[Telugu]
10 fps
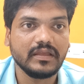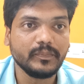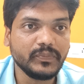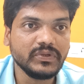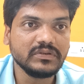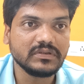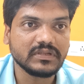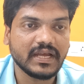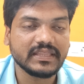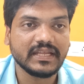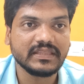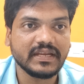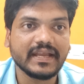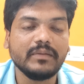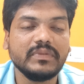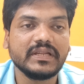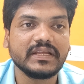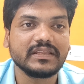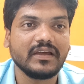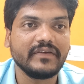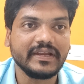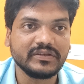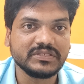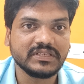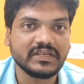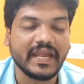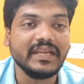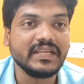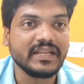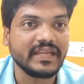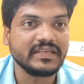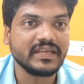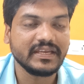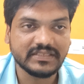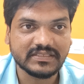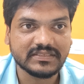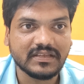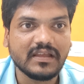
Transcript: ఇప్పుడు నా టెన్త్ కంప్లీట్ అయిన తర్వాత నా వెయిట్ వచ్చి నైంటీ నైన్ కేజెస్